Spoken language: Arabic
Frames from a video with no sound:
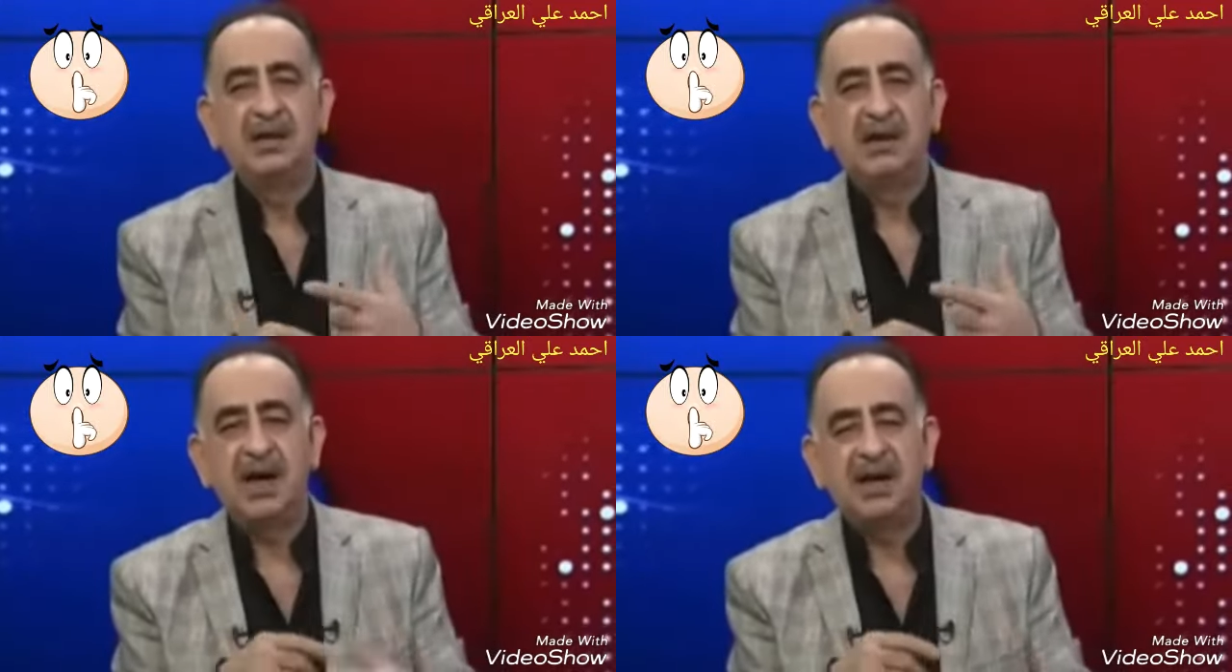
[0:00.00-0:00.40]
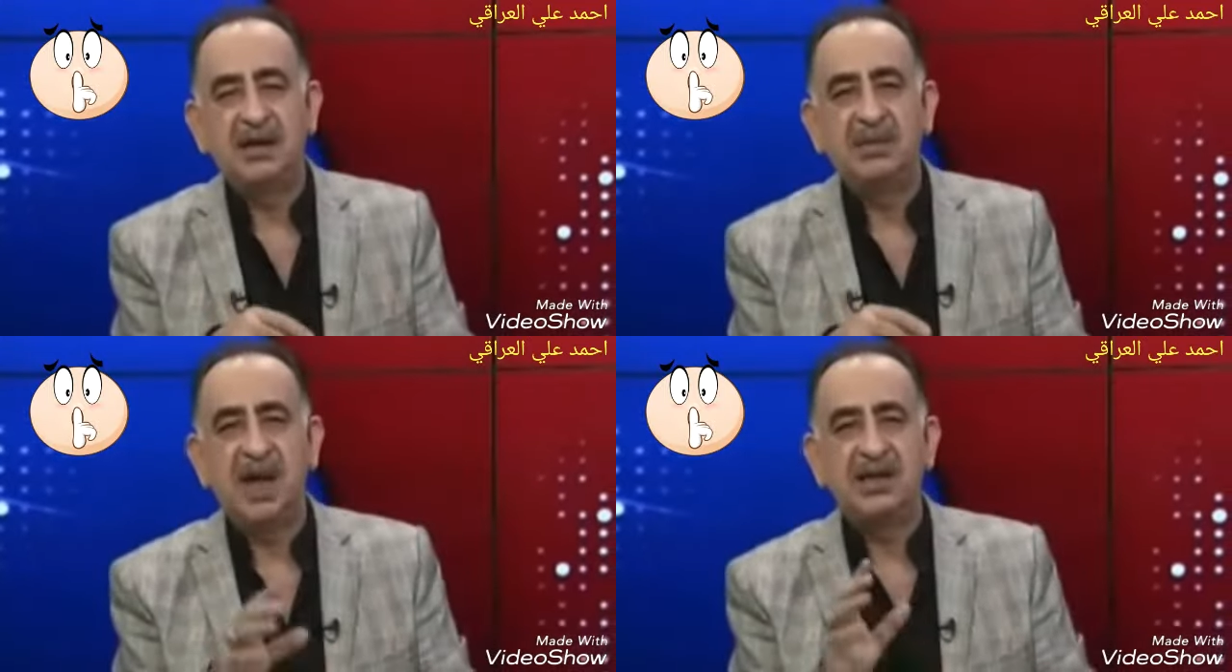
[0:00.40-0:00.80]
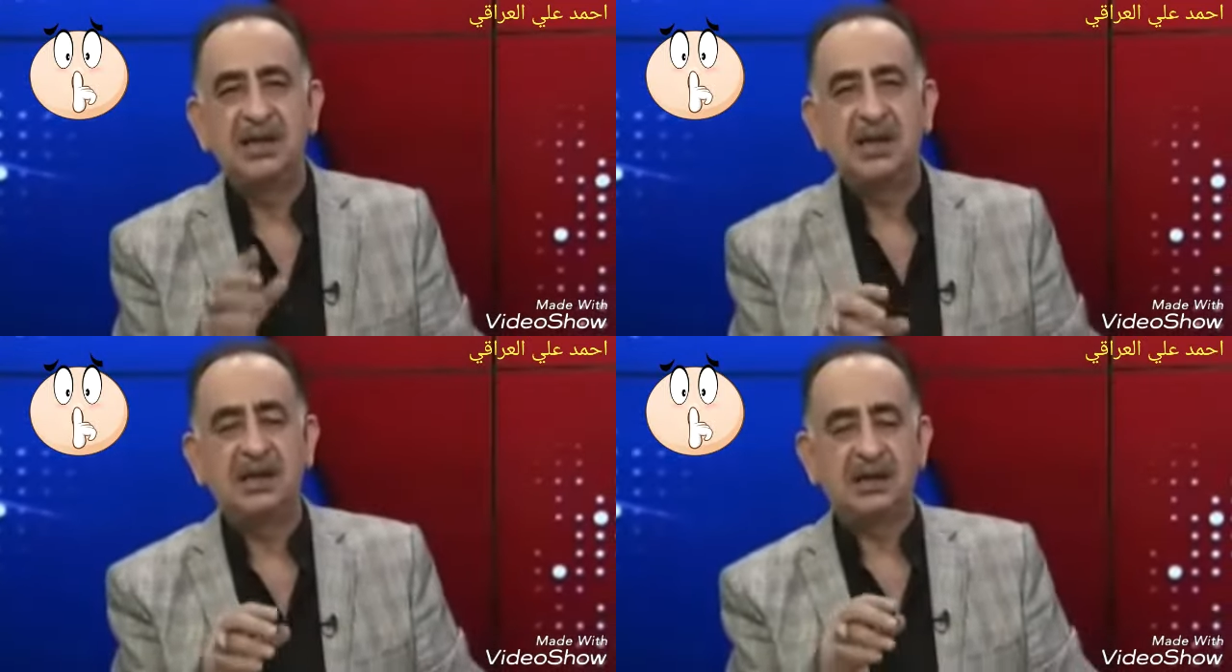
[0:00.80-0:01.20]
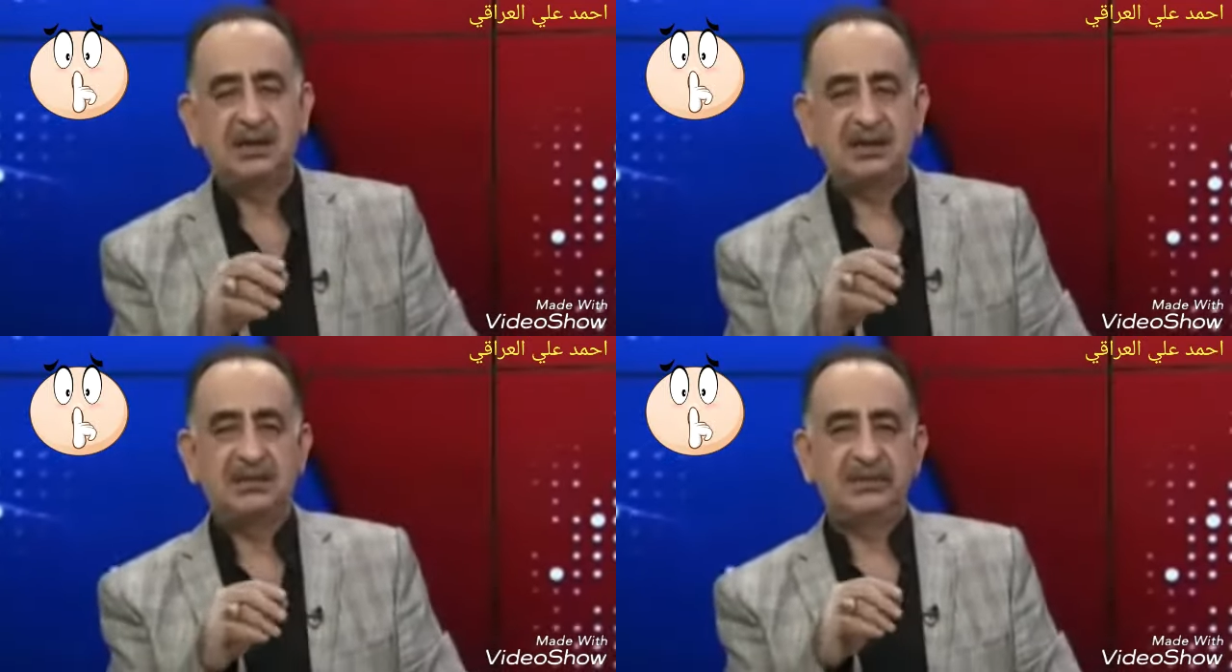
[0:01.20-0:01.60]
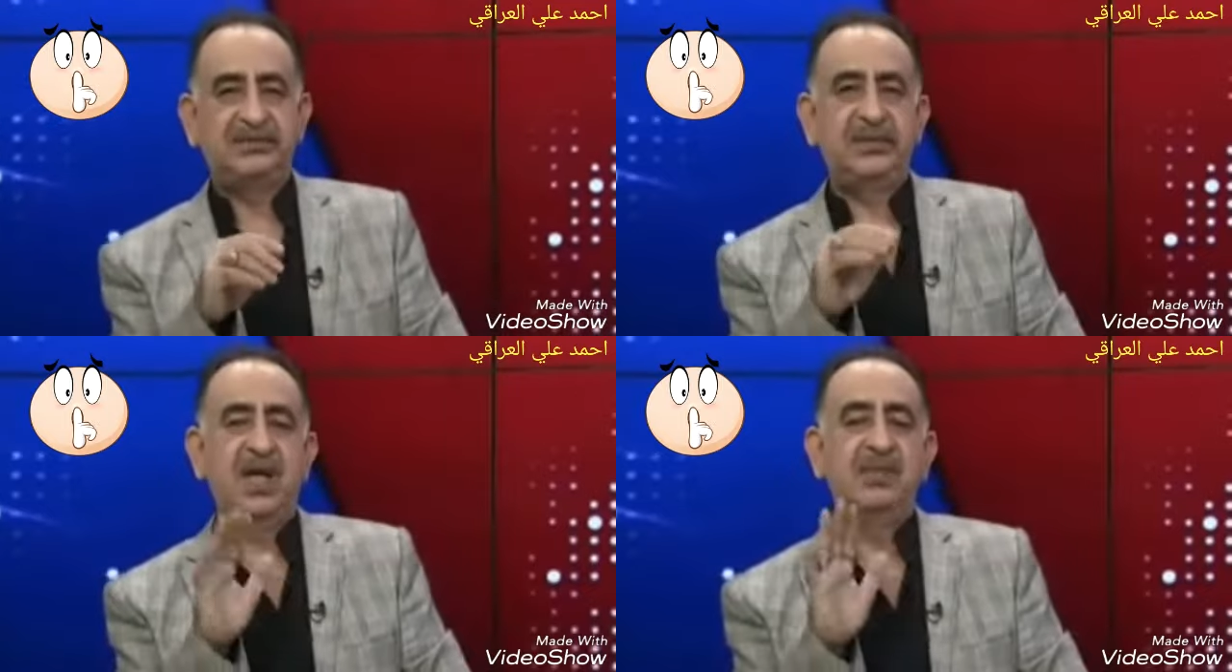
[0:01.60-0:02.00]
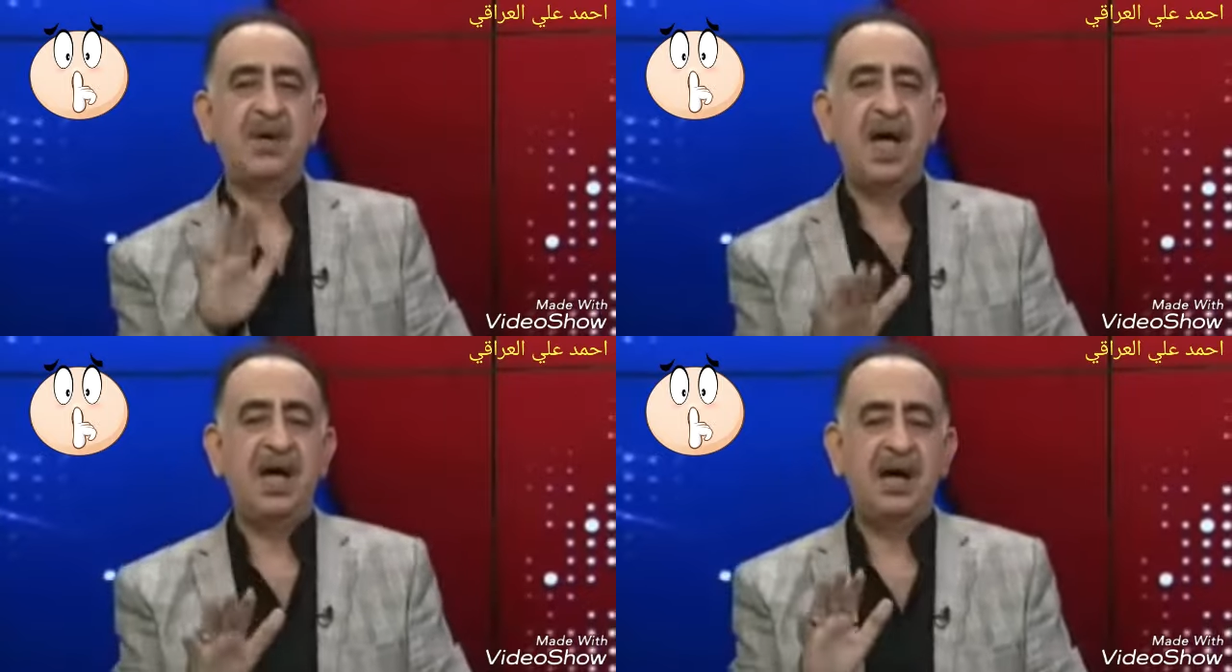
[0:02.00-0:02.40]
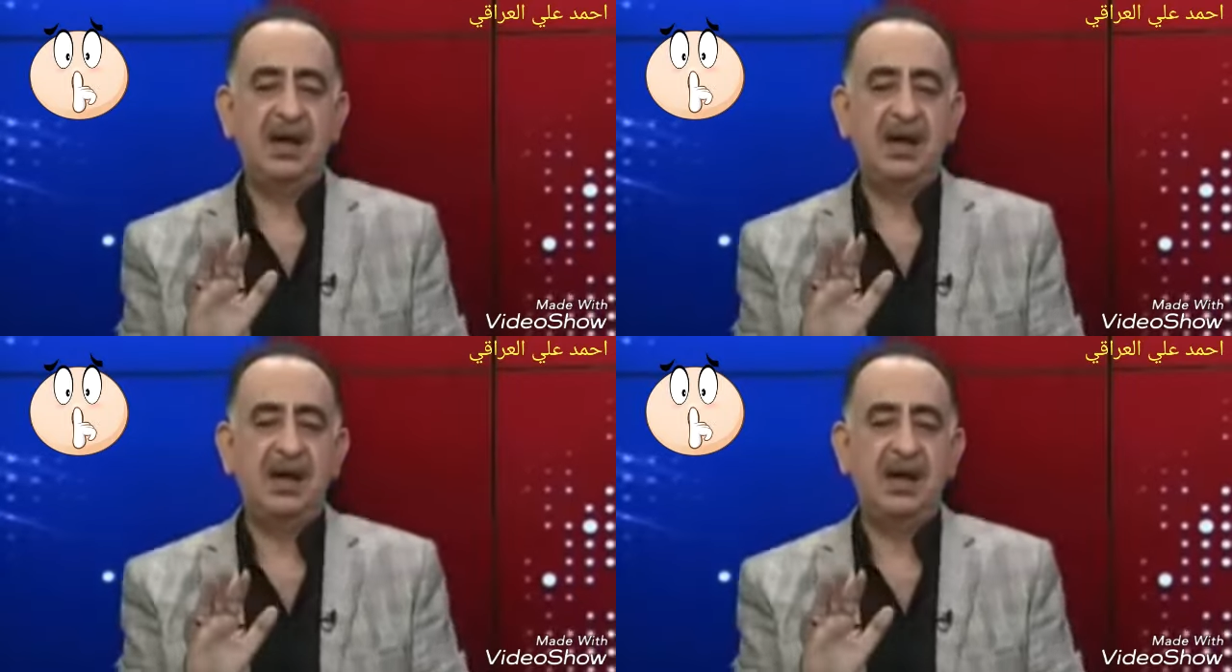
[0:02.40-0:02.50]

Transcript: دواليك من أجل إبقاء